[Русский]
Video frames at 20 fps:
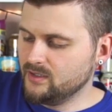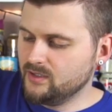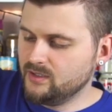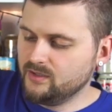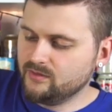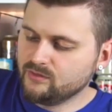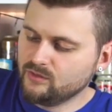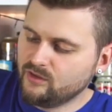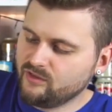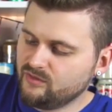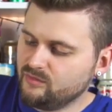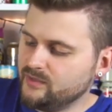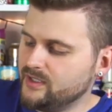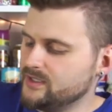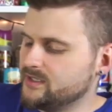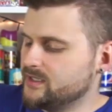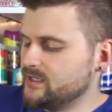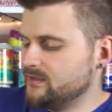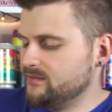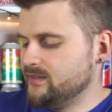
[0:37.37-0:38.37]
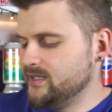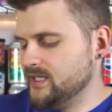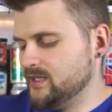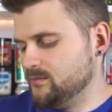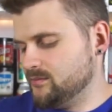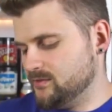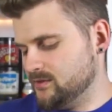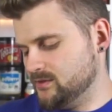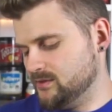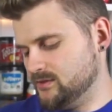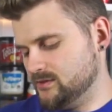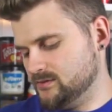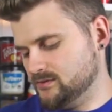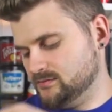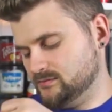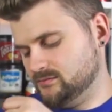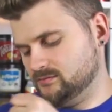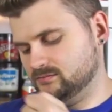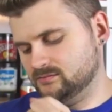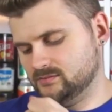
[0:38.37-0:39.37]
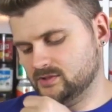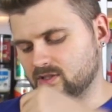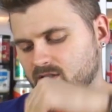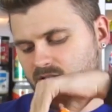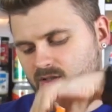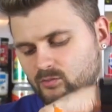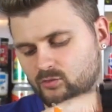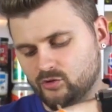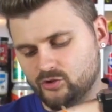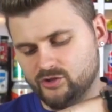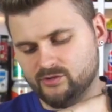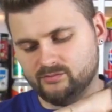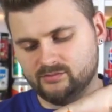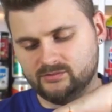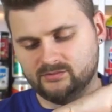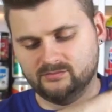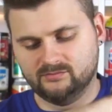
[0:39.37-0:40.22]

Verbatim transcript: И вновь мы открываем как можем.